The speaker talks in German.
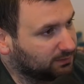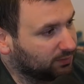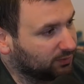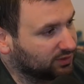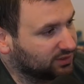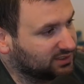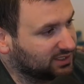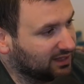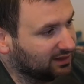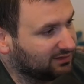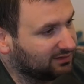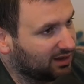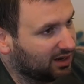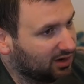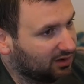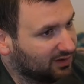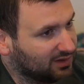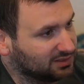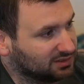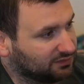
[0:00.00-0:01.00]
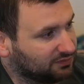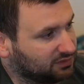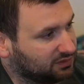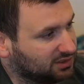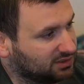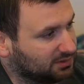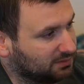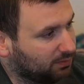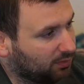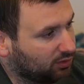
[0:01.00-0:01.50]
Prozent teilweise für
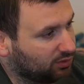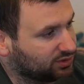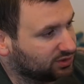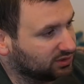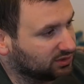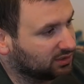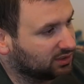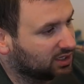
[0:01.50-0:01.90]
diese Boxen.